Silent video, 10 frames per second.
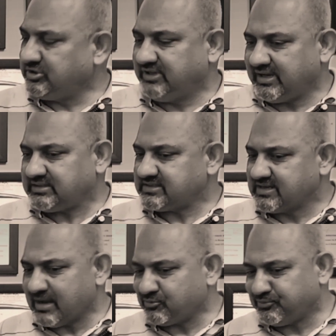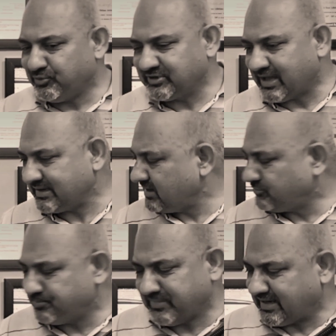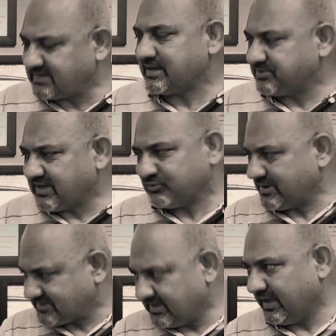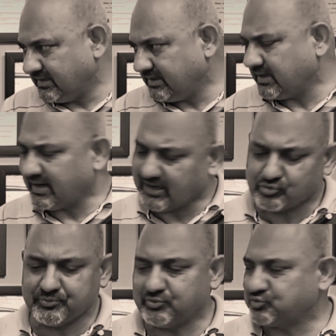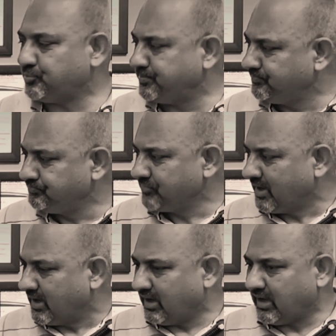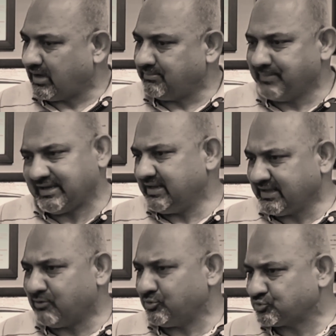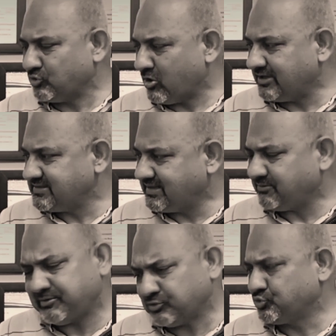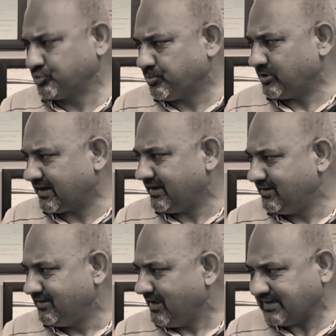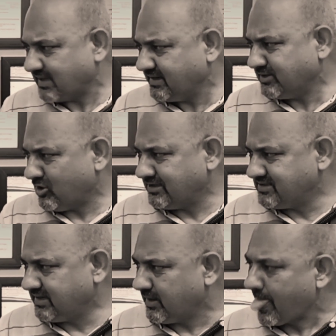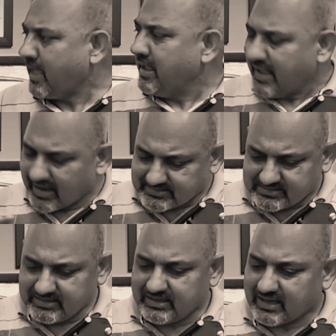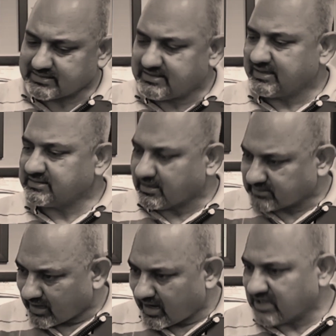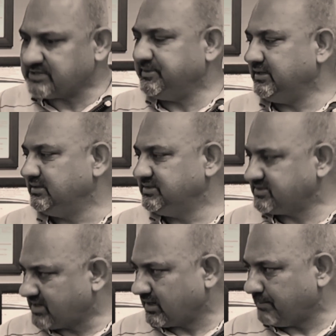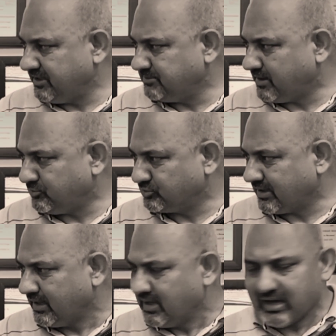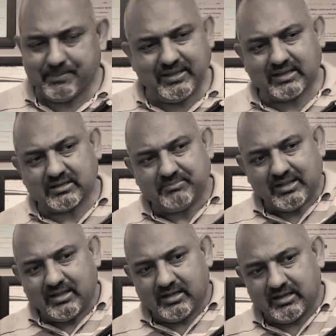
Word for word: तो ये जिसने आपको फोन कॉल किया वो मेरे हिसाब से या तो ऐसी है नहीं अगर है तो फिर उसको आ, मैं ये नहीं कहूँगा उसको नॉलेज नहीं है फिर वो झूठ बोल रहा है हम्म। ऐसा नहीं है नॉलेज नहीं है एस सी एस टी के साथ आज भी जिस हम्म। तरह का भेदभाव होता है हम्म। अभी एक